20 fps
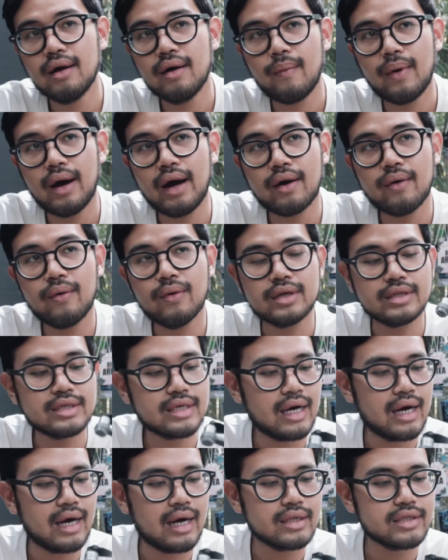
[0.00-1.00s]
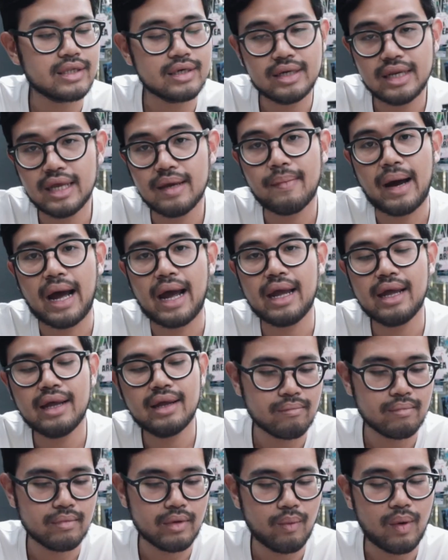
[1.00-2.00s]
ว่าควรจะซื้อดีไหม
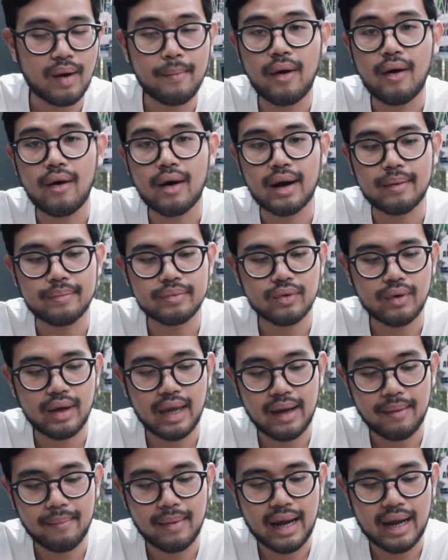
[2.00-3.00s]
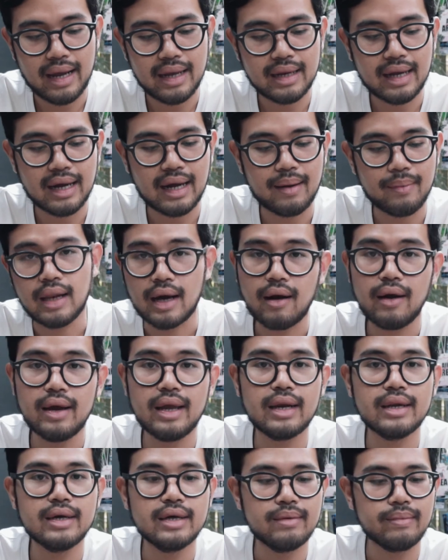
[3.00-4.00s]
ว่าเหมาะกับตัวเองไหมนะครับ แล้วก็อ
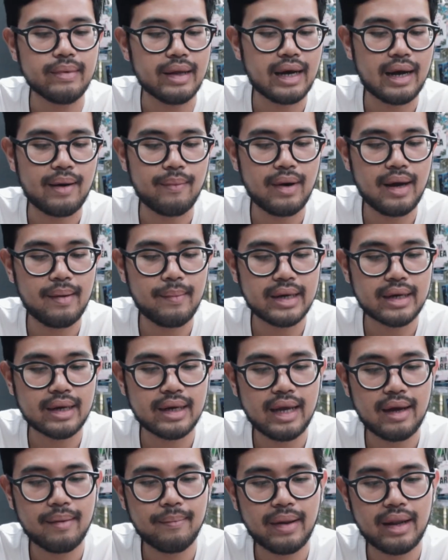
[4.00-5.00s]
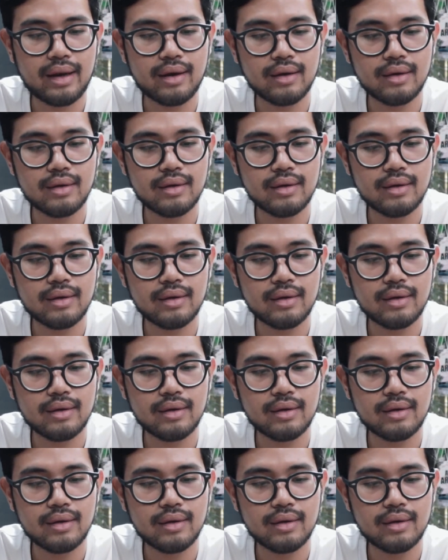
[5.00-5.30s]
ย่าลืมนะครับว่ามันก็ยังเป็น